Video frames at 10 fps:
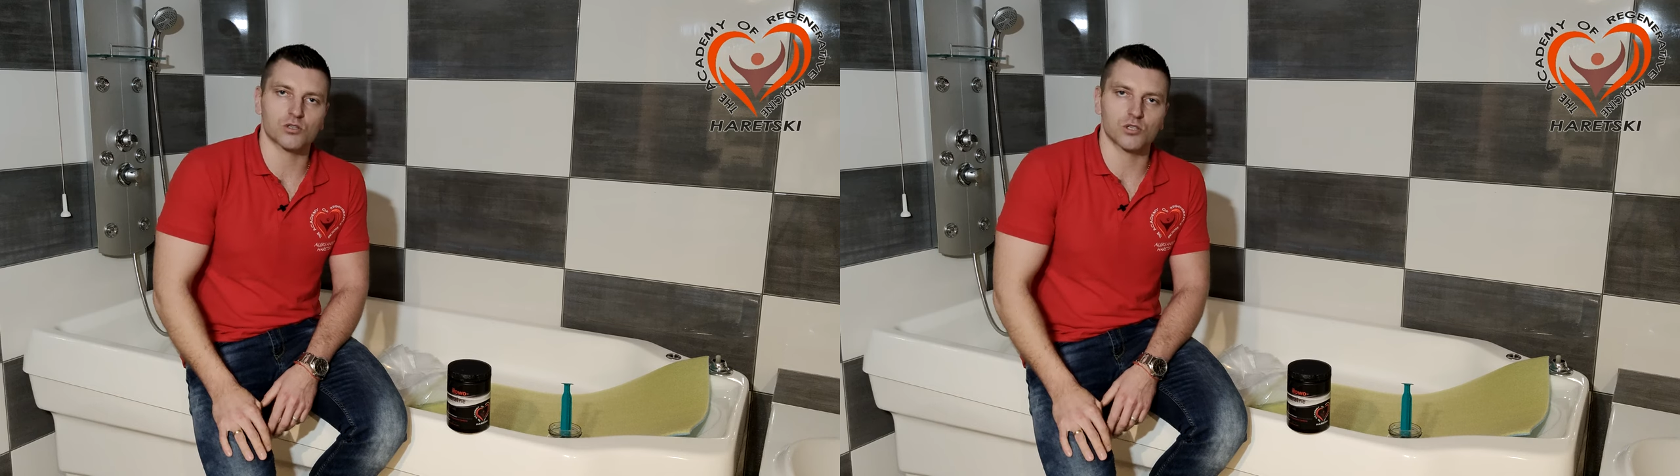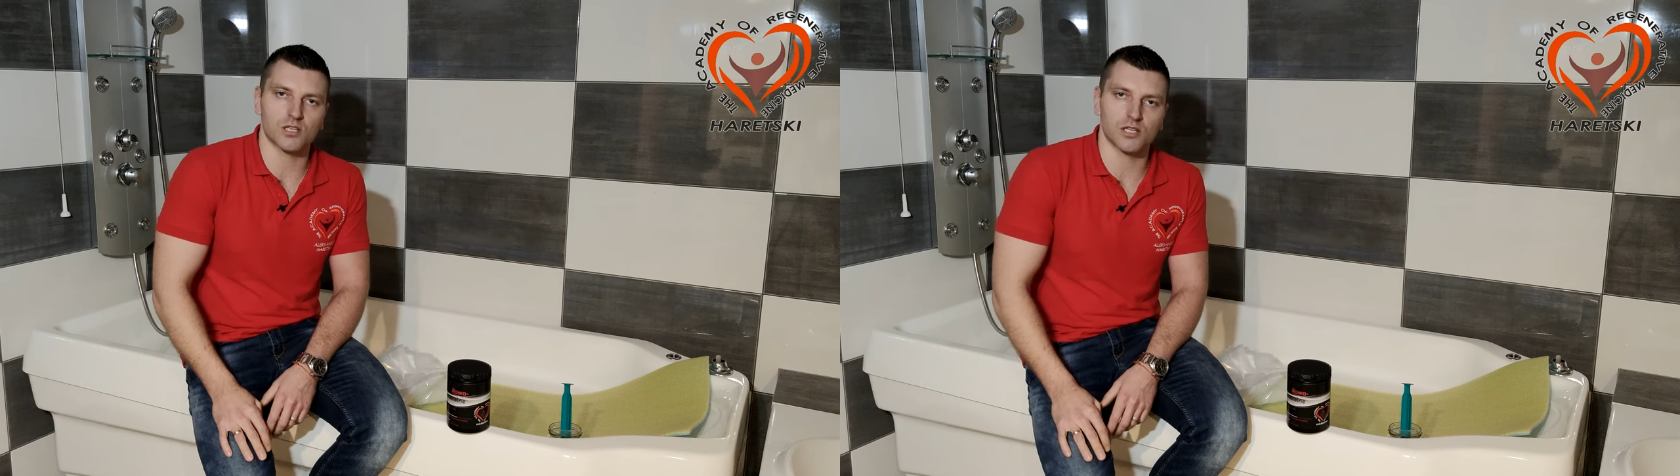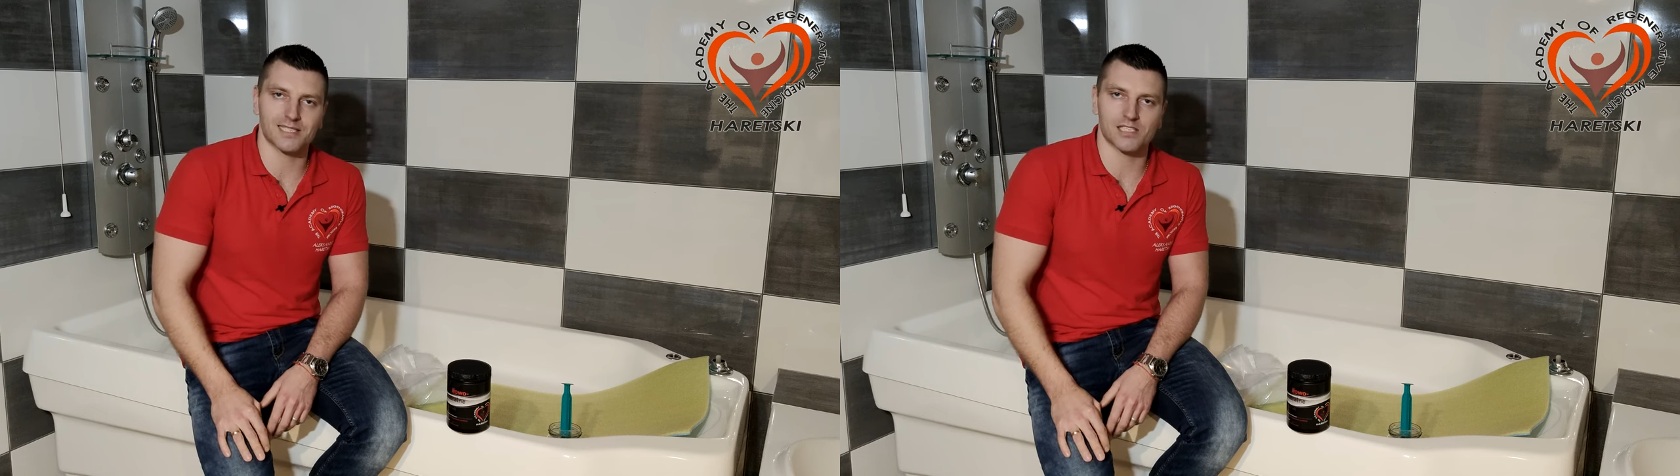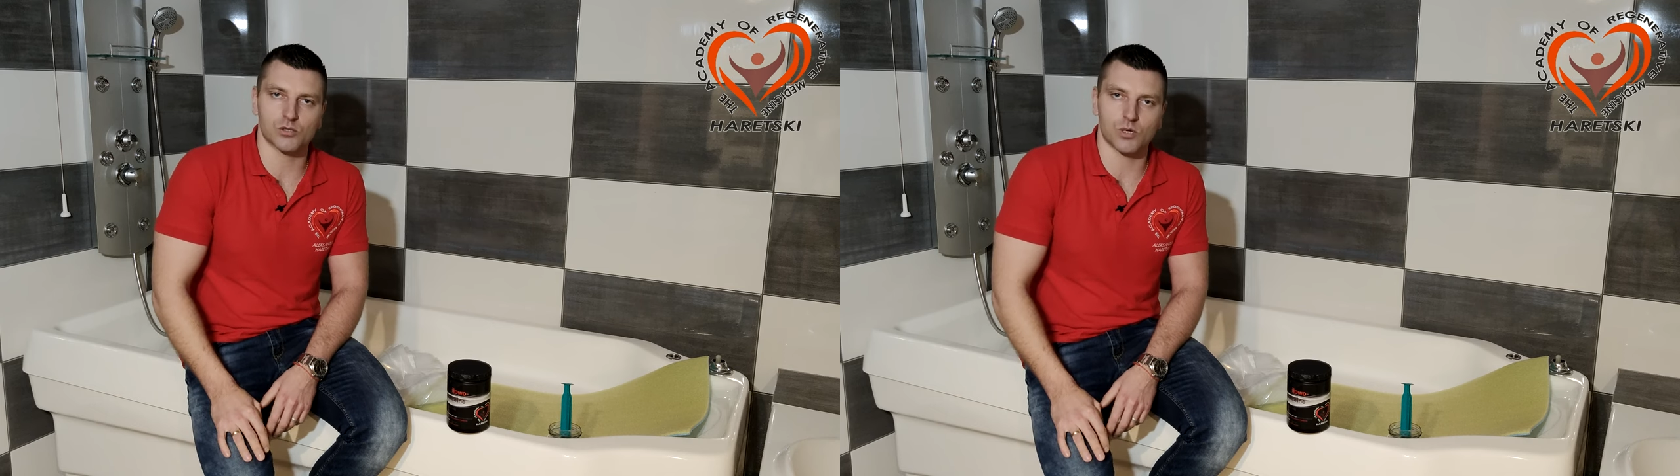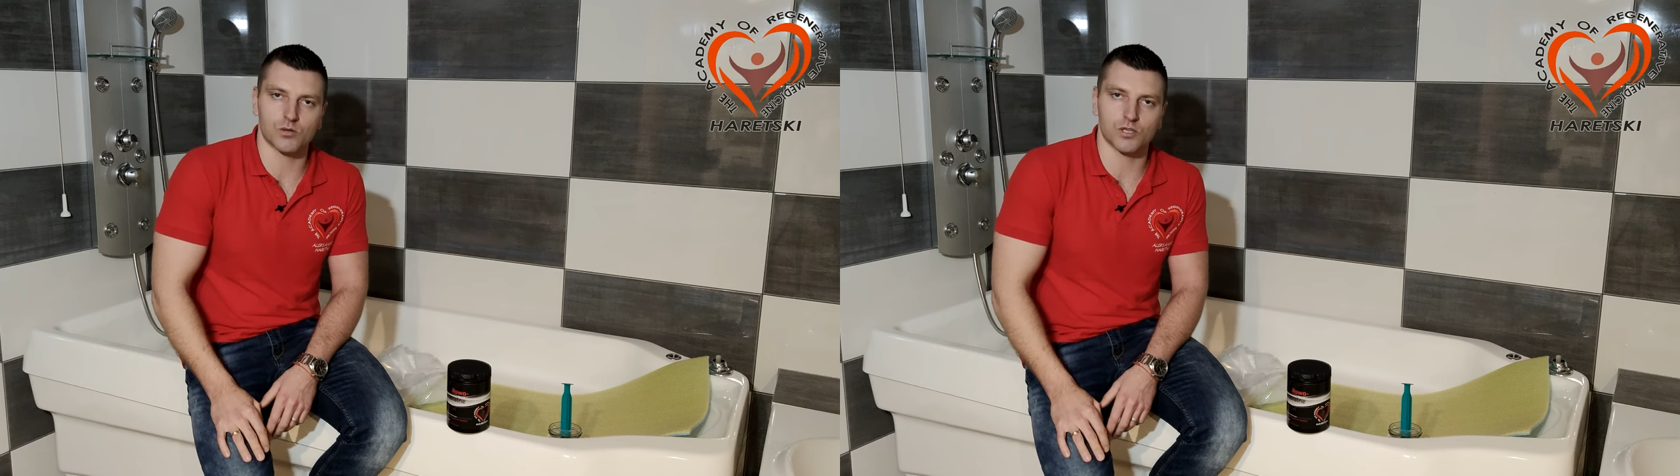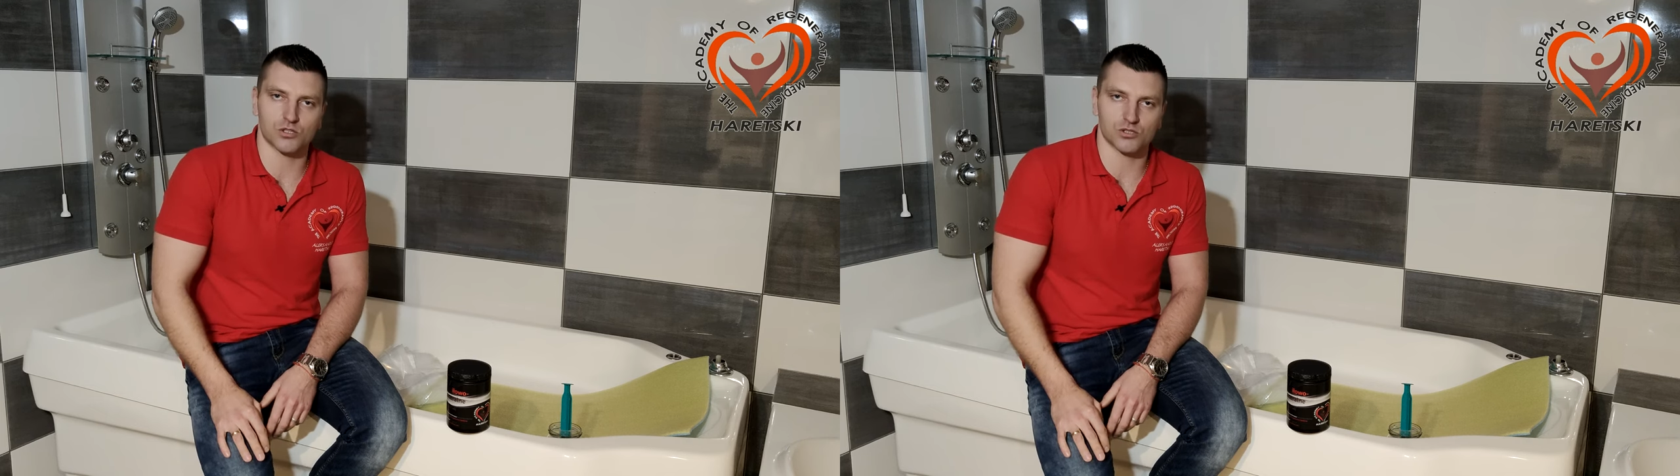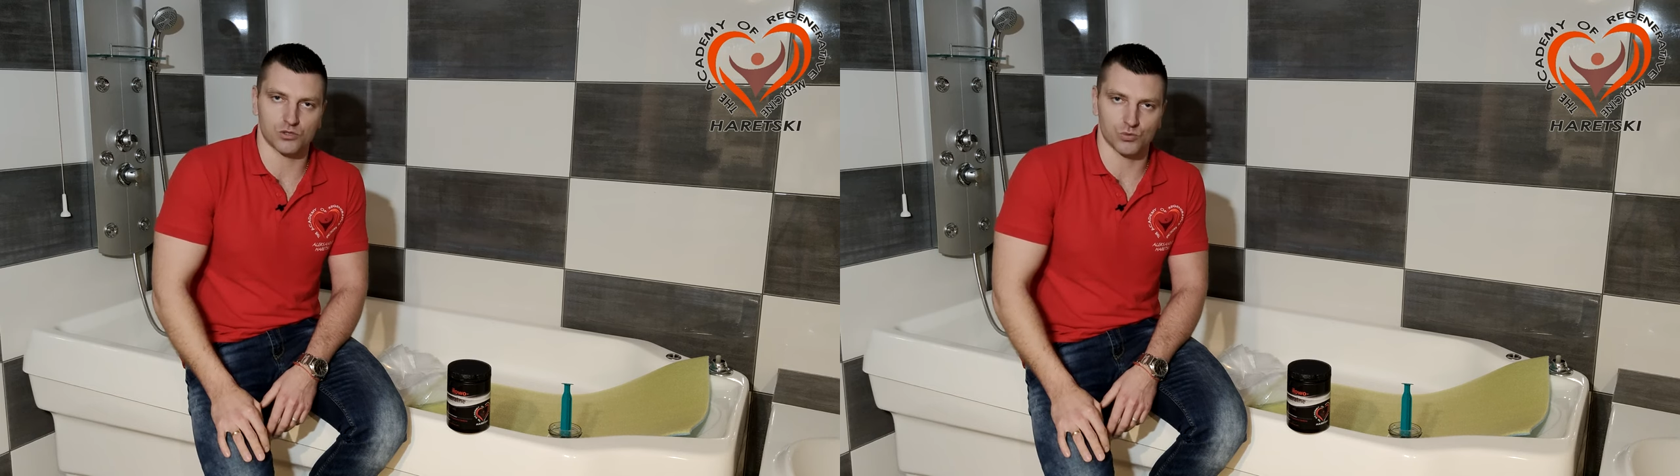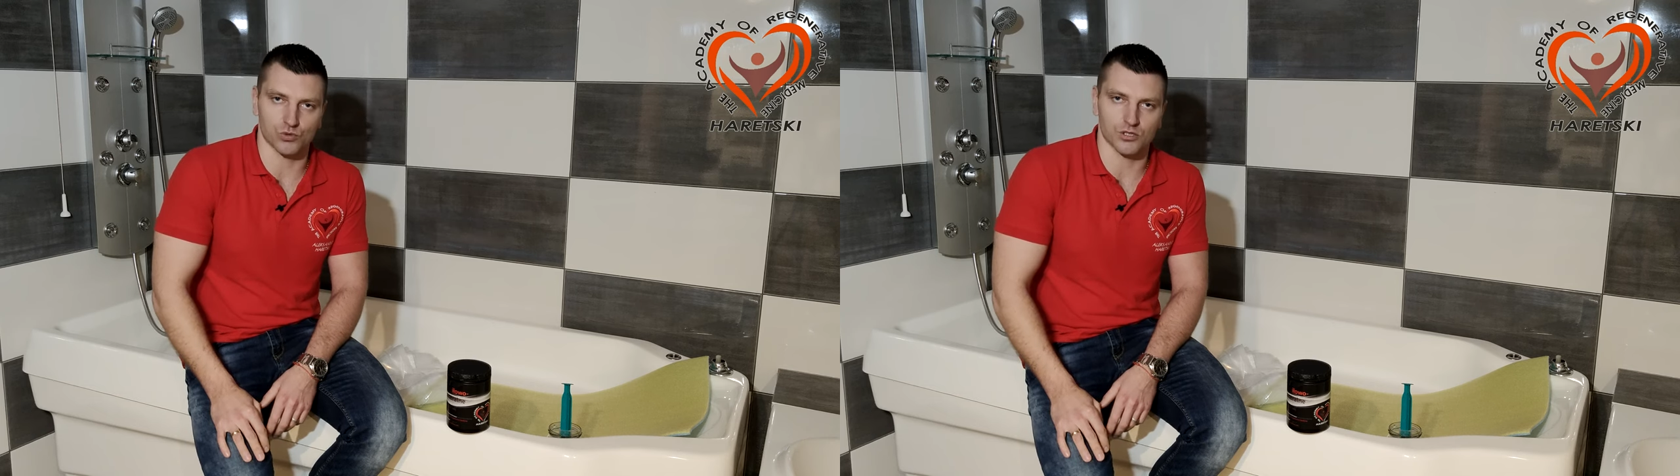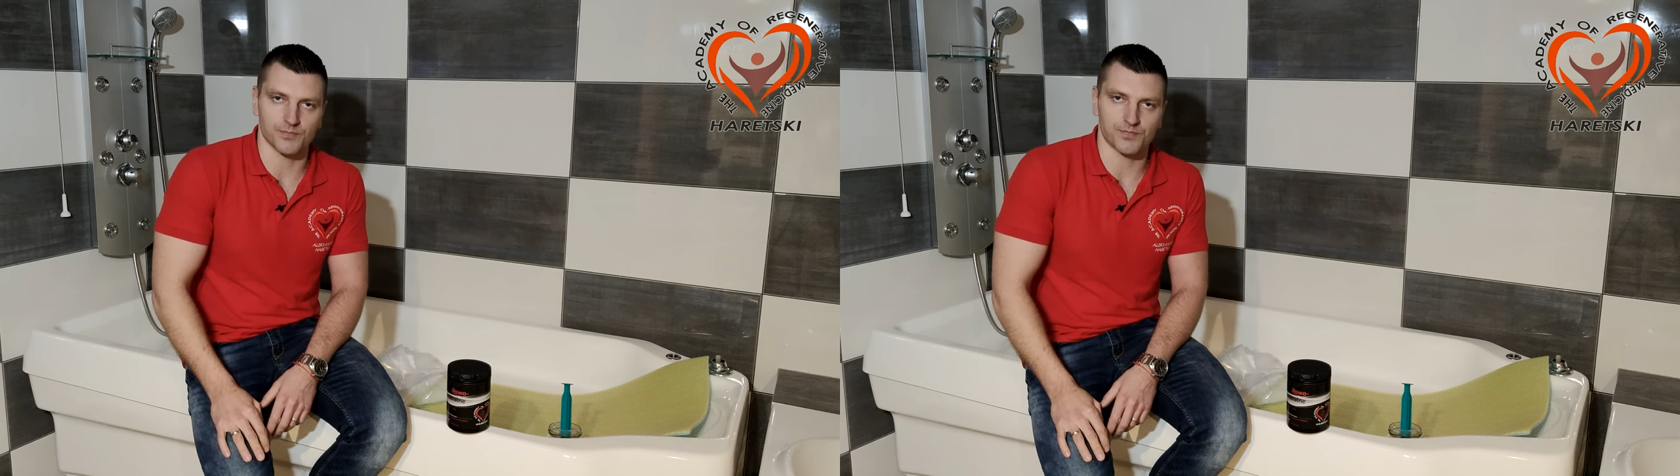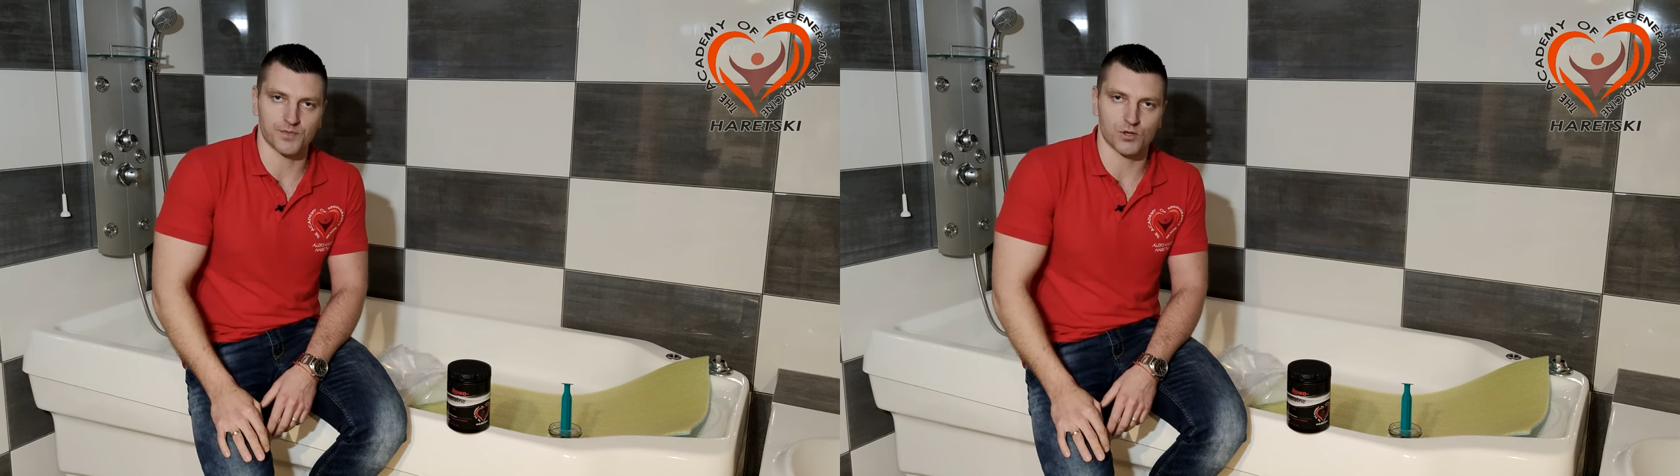to jednak zadziałało jeszcze dłużej.
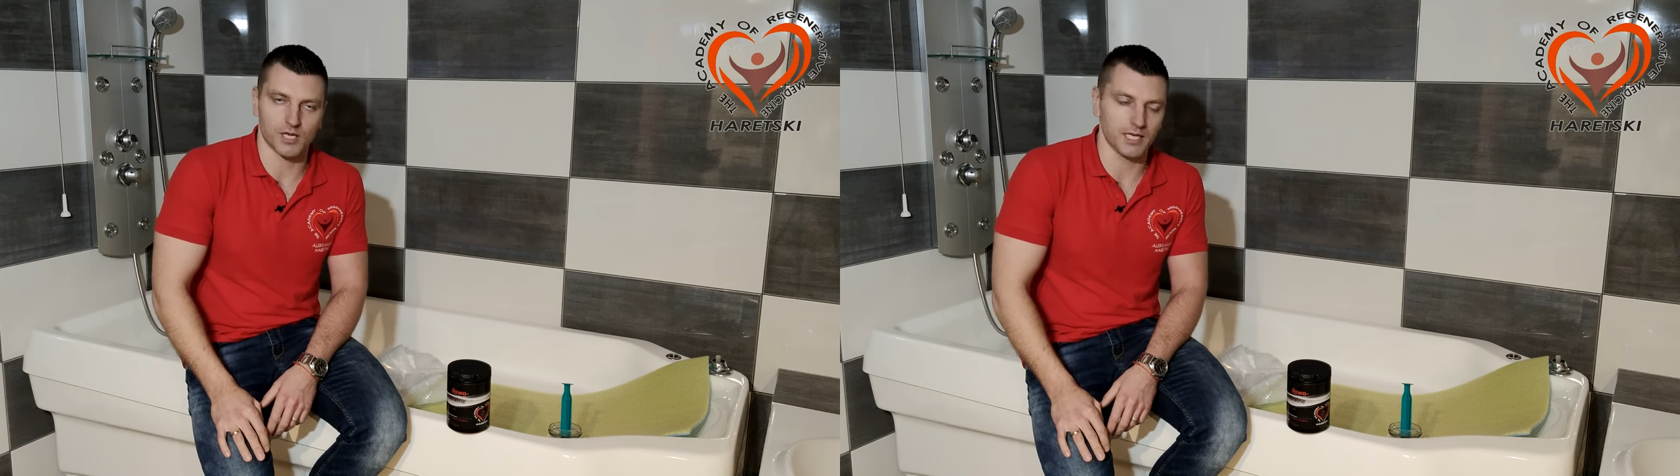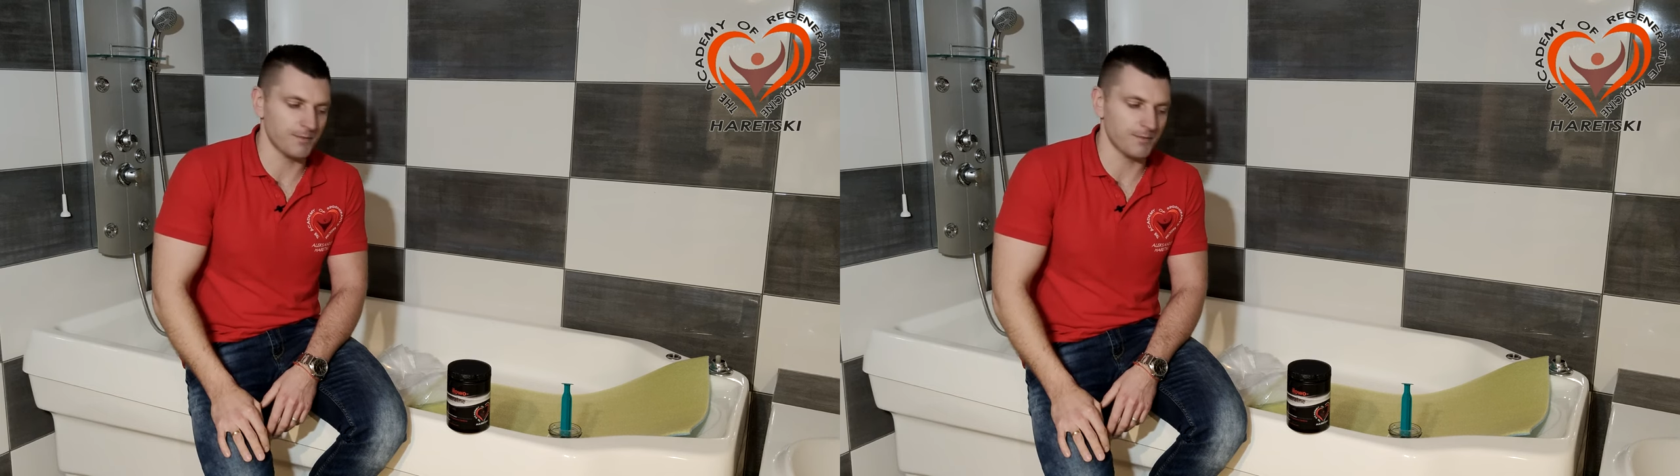Ok?